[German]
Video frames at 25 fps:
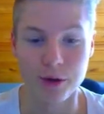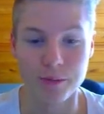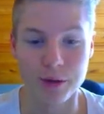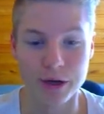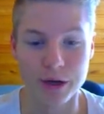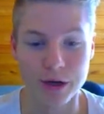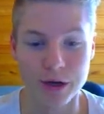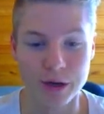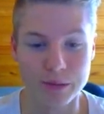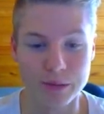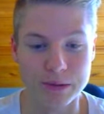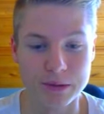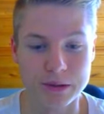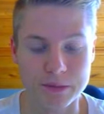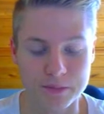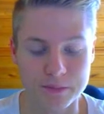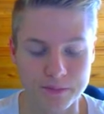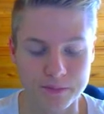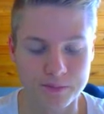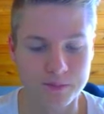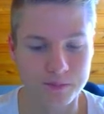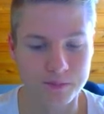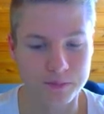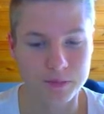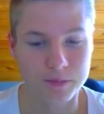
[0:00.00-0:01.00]
gehabt.
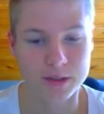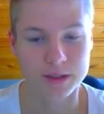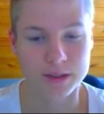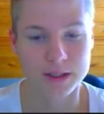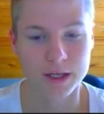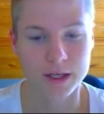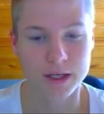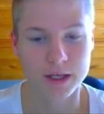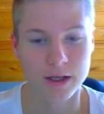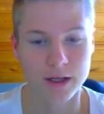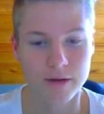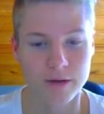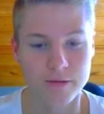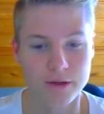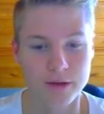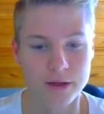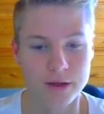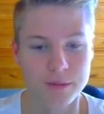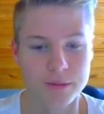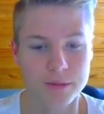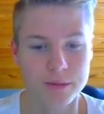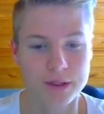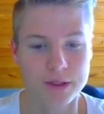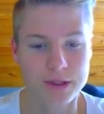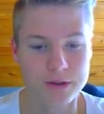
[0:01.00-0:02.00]
Das ist echt heftig,
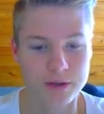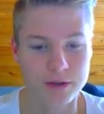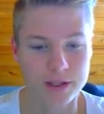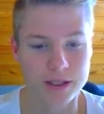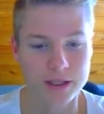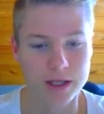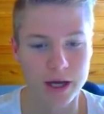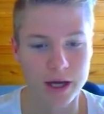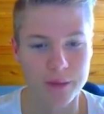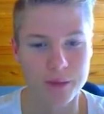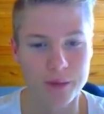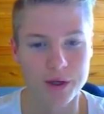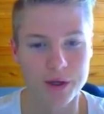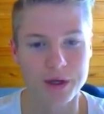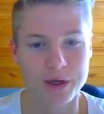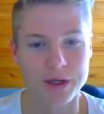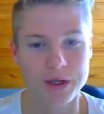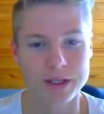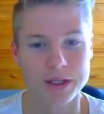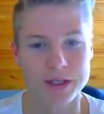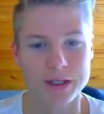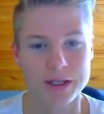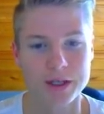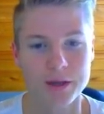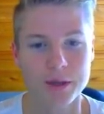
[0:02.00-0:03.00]
beziehungsweise keinen mehr, den ich
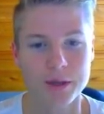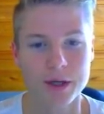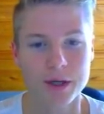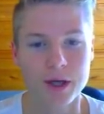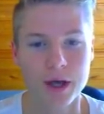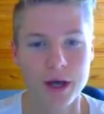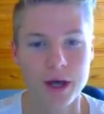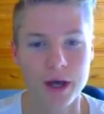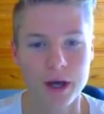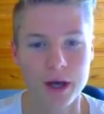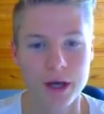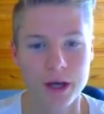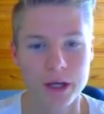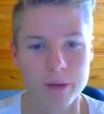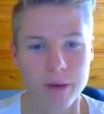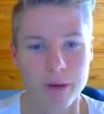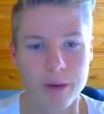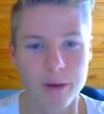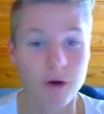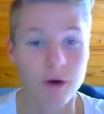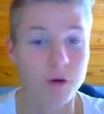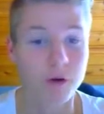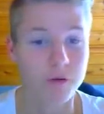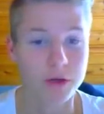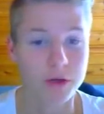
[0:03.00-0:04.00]
gesehen habe. Ich habe
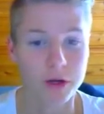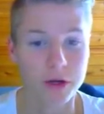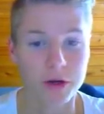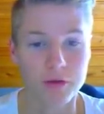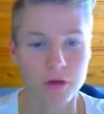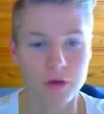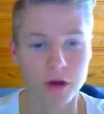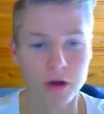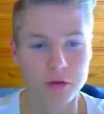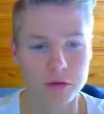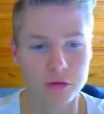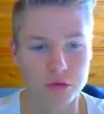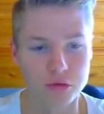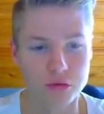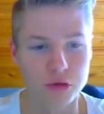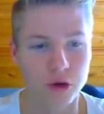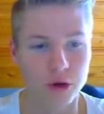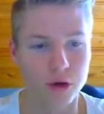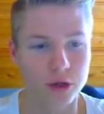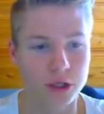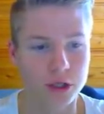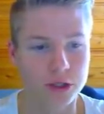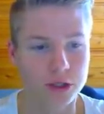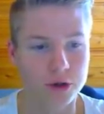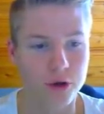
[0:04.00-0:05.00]
auch wieder eine Wand.
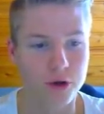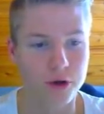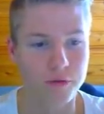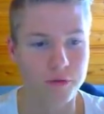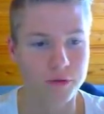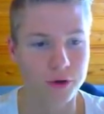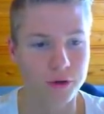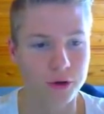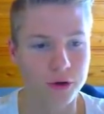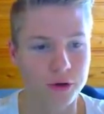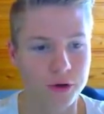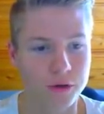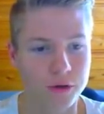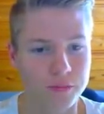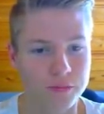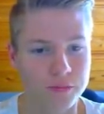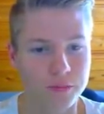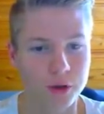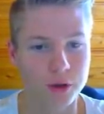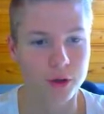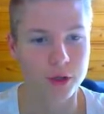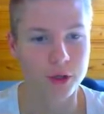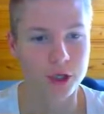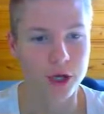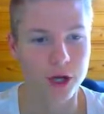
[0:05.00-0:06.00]
Aber das läuft doch.
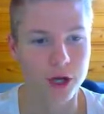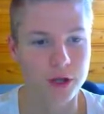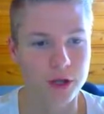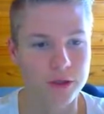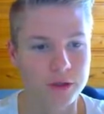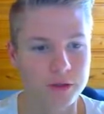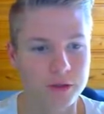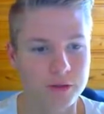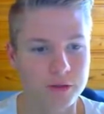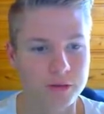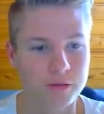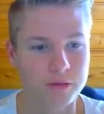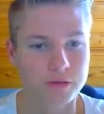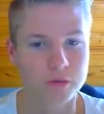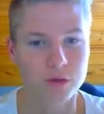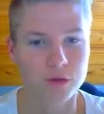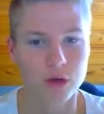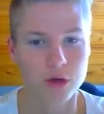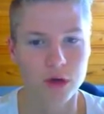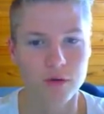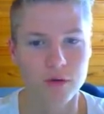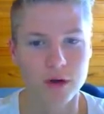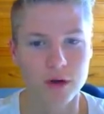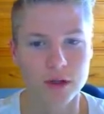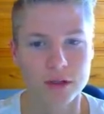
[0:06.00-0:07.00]
Deutschland,
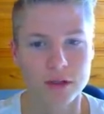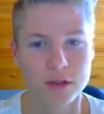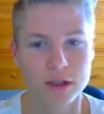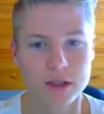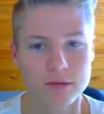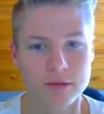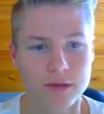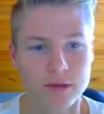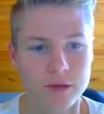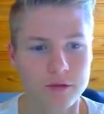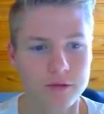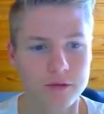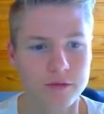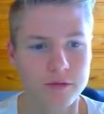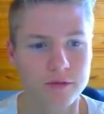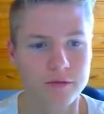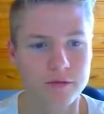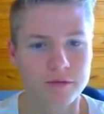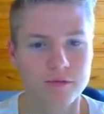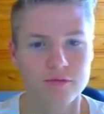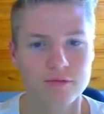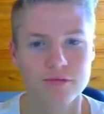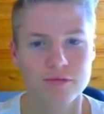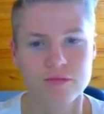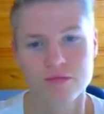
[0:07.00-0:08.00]
Torwart, das wird
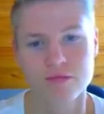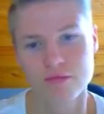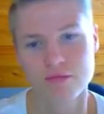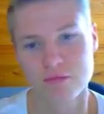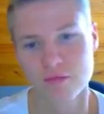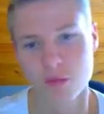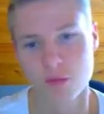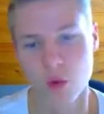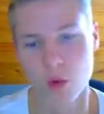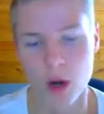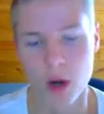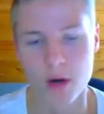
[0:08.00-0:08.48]
Horn,